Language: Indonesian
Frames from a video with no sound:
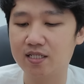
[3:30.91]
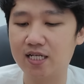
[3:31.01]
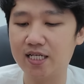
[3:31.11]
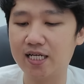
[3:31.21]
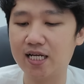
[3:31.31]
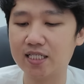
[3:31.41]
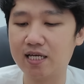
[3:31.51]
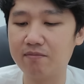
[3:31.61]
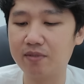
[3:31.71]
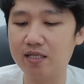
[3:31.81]
Dan
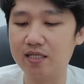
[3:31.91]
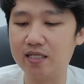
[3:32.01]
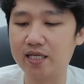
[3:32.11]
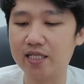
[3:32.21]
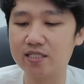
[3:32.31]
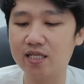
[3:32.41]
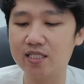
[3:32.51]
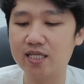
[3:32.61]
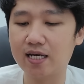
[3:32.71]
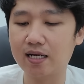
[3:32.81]
enaknya beli casing
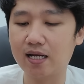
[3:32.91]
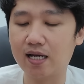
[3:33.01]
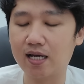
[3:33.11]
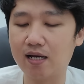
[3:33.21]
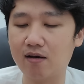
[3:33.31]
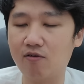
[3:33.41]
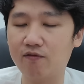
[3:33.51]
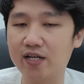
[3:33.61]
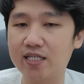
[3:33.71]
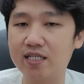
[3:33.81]
secara
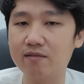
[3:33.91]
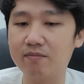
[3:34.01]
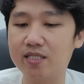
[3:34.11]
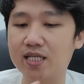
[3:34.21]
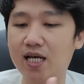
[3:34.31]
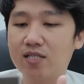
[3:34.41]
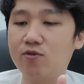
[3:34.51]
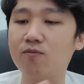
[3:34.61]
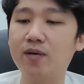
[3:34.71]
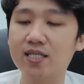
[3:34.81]
offline nih bisa
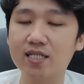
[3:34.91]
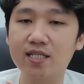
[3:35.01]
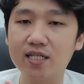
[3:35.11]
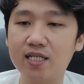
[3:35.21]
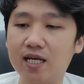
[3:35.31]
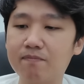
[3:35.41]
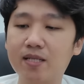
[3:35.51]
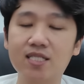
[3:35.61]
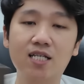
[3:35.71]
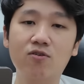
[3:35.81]
nyoba sendiri ya,
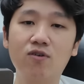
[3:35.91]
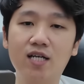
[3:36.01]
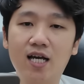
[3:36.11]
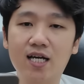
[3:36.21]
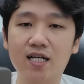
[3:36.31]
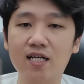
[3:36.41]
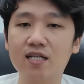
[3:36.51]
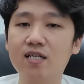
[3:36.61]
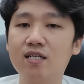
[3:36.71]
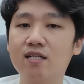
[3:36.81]
pas atau enggak.
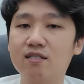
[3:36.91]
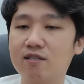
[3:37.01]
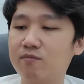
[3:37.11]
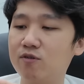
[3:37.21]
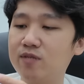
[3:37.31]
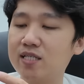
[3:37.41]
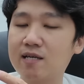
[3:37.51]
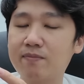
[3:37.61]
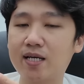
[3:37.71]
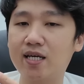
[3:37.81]
Karena sebelumnya
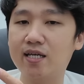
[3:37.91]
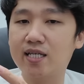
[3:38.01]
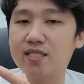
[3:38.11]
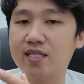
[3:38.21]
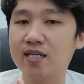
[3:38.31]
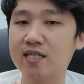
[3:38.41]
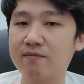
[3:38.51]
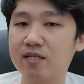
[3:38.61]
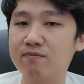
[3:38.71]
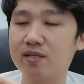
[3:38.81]
saya pakai casing yang
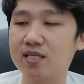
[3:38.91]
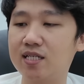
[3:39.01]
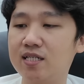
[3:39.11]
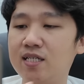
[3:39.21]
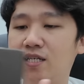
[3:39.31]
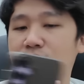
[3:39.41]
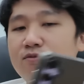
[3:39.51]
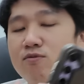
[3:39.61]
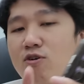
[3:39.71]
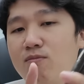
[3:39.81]
sama seperti ini,
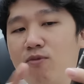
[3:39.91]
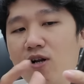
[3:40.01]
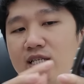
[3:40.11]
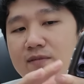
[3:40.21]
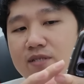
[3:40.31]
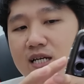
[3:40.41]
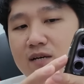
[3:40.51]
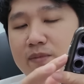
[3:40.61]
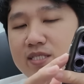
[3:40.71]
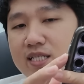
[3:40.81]
itu tombolnya bisa
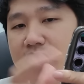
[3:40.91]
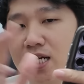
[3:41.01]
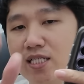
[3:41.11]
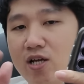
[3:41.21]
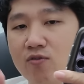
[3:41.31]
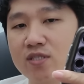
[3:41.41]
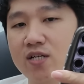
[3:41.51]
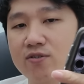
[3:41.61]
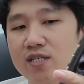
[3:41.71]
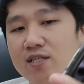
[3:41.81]
kepencet yang down
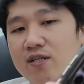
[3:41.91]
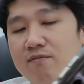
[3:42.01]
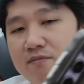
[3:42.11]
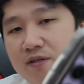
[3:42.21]
terus gitu kan.